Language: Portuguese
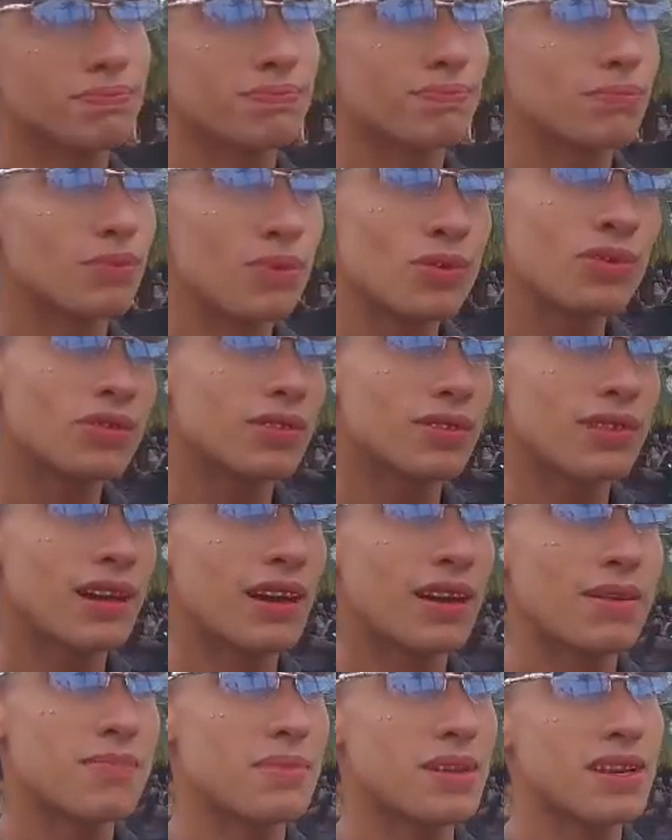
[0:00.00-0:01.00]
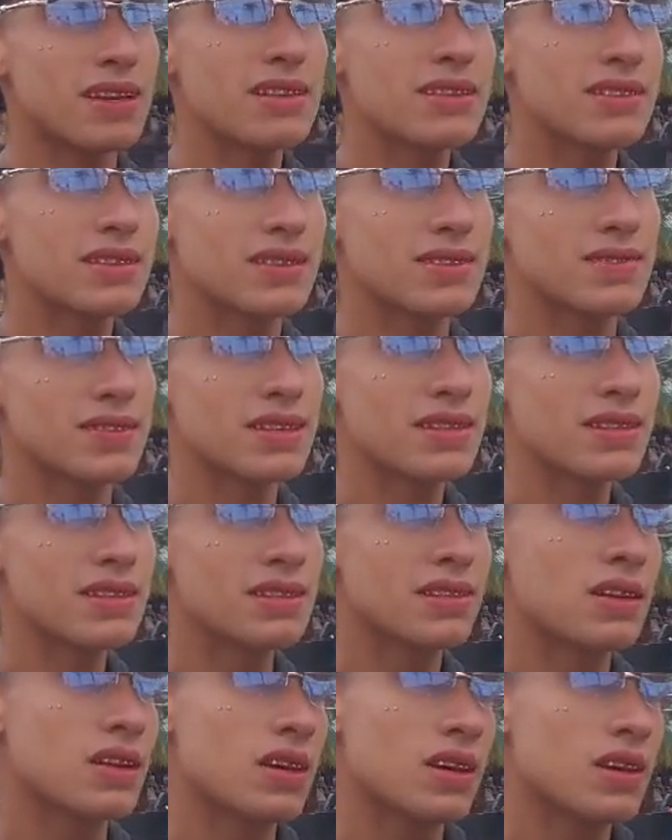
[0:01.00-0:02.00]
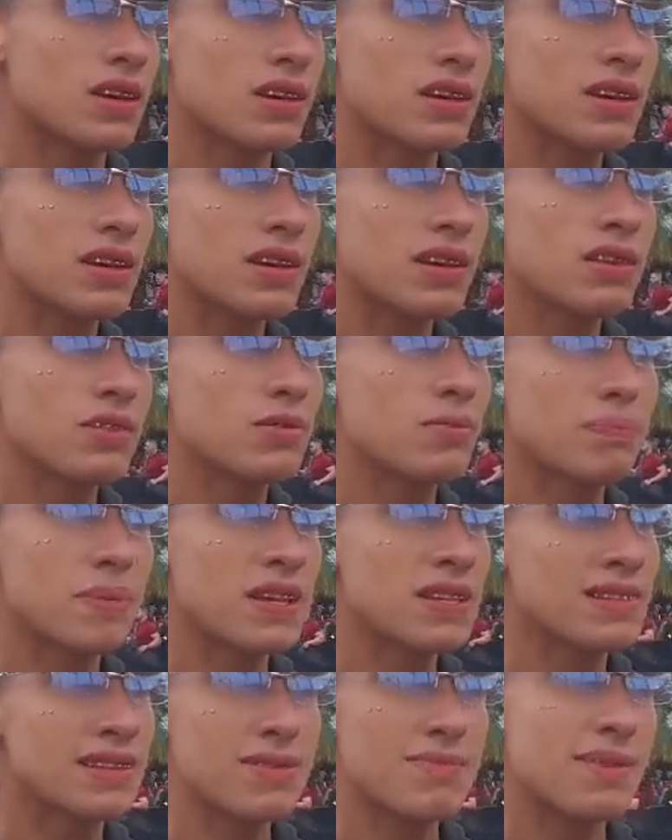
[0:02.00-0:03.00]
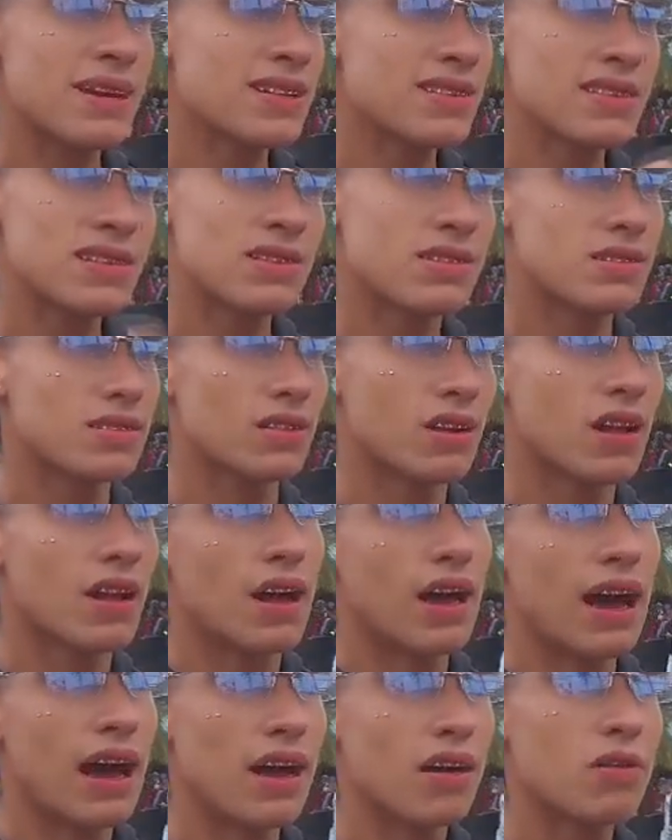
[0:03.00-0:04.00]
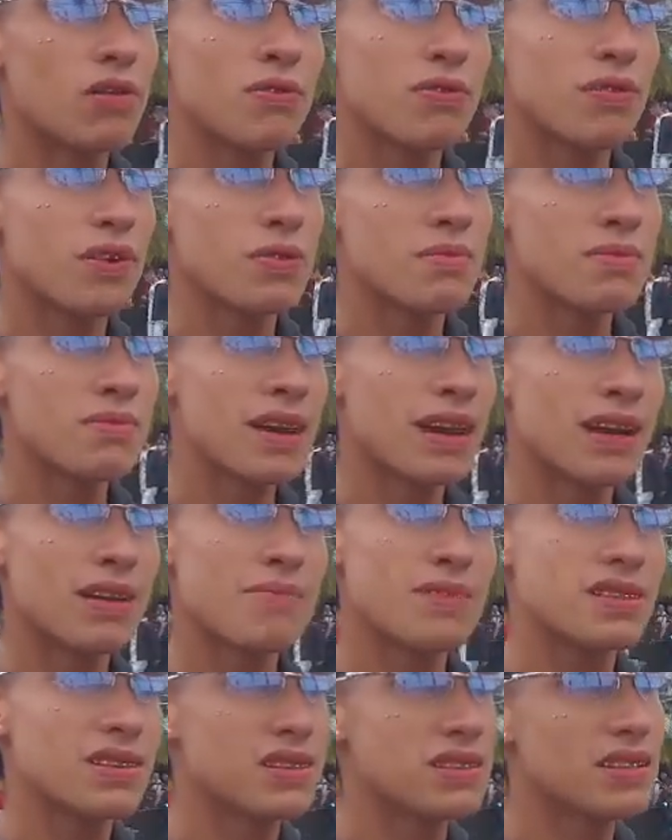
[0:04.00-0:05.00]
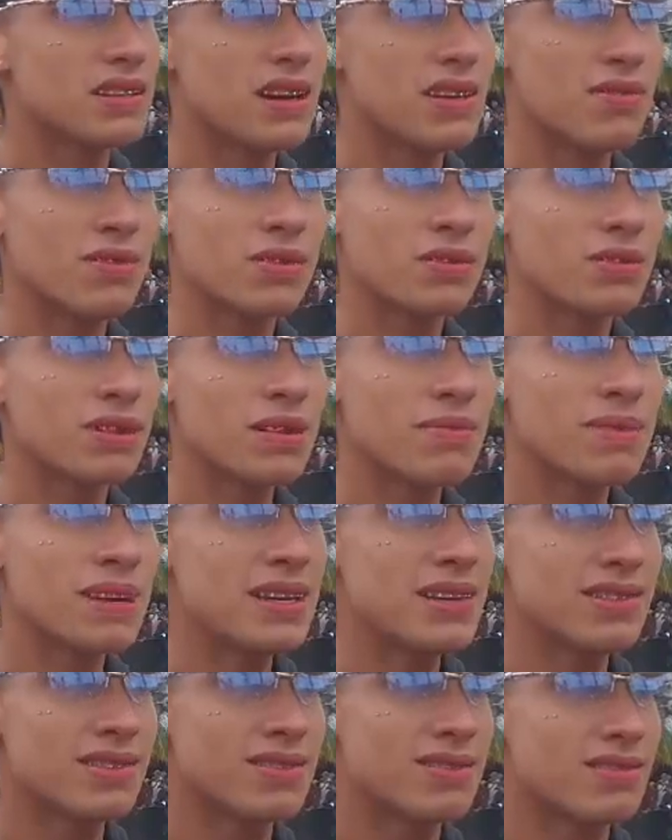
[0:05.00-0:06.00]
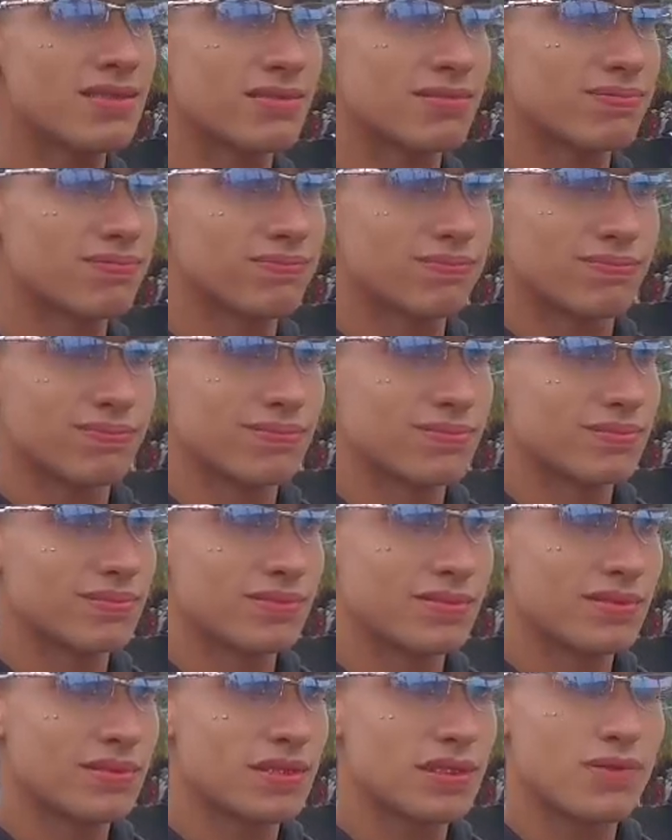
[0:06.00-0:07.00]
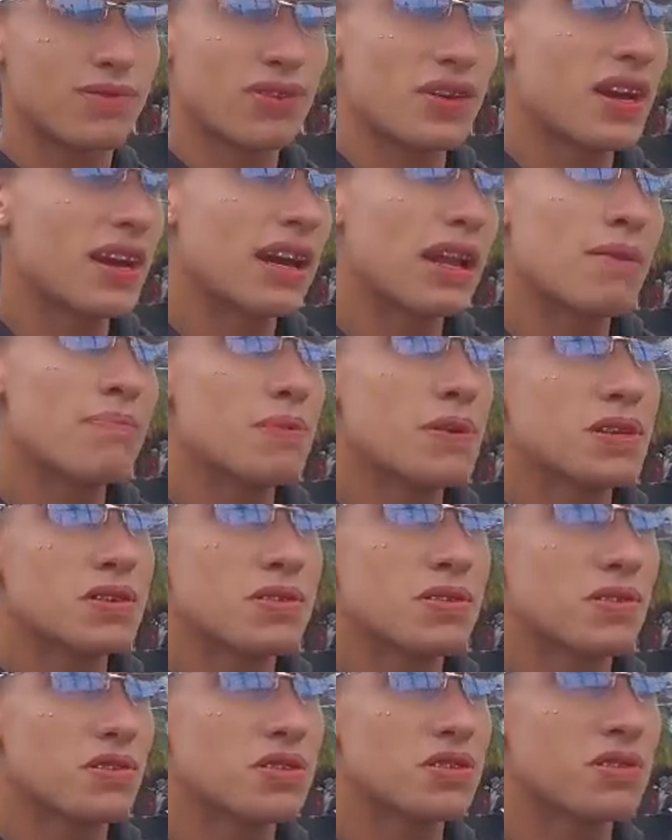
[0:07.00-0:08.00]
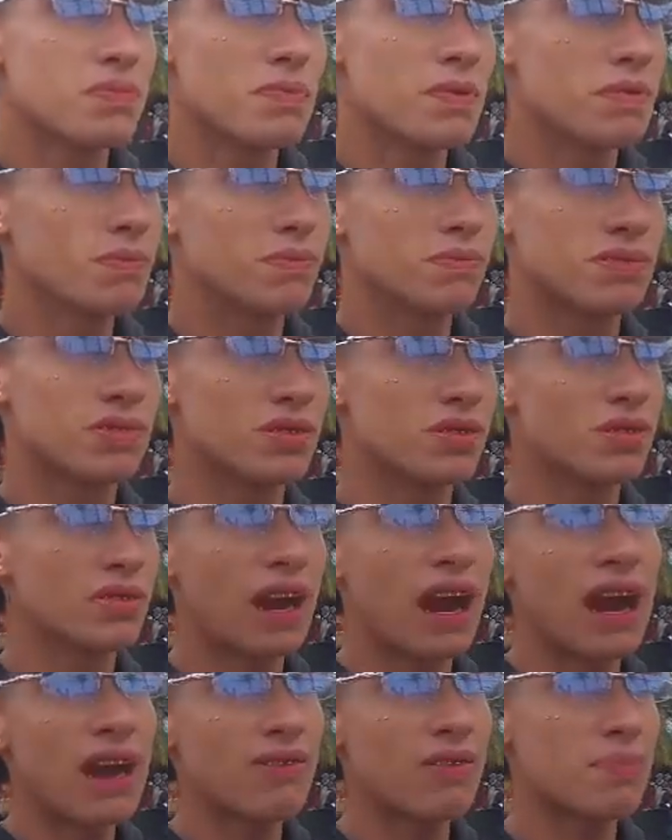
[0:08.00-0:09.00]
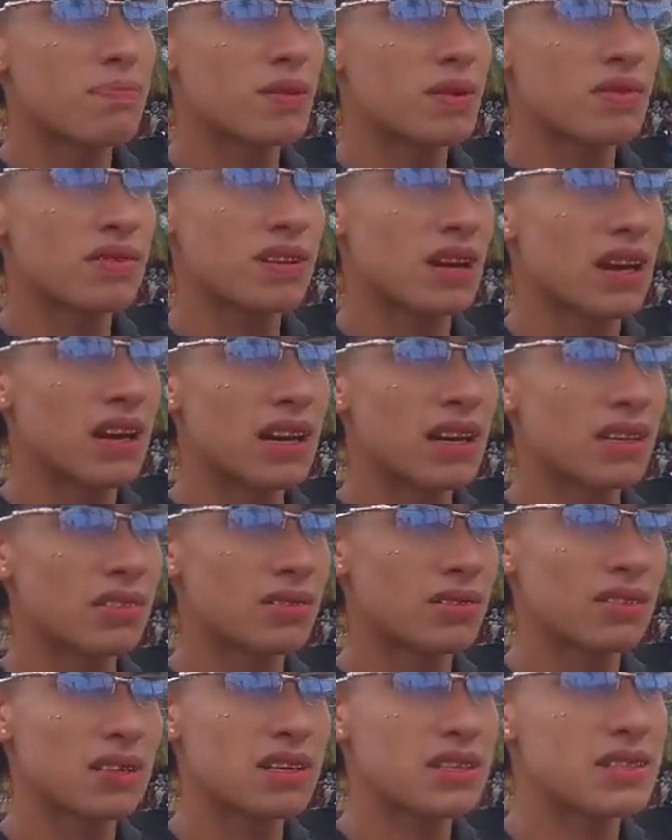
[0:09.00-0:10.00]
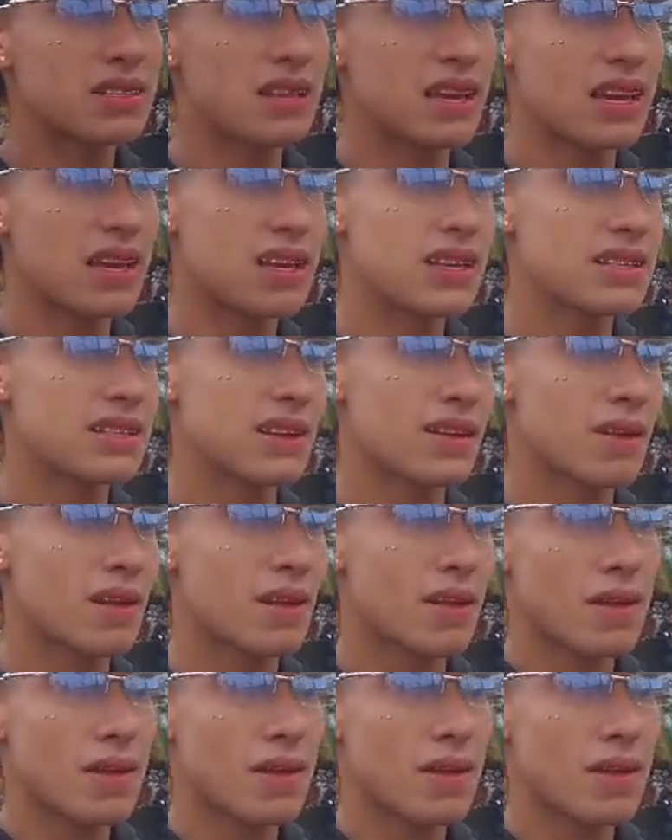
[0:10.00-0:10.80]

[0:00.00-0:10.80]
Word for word: muito da cabeça às vezes, e não pensei mais nisso. Aí conforme minha cabeça girava, eu nunca mais fui aquela pessoa, tipo, chorava pelos cantos, tristeza.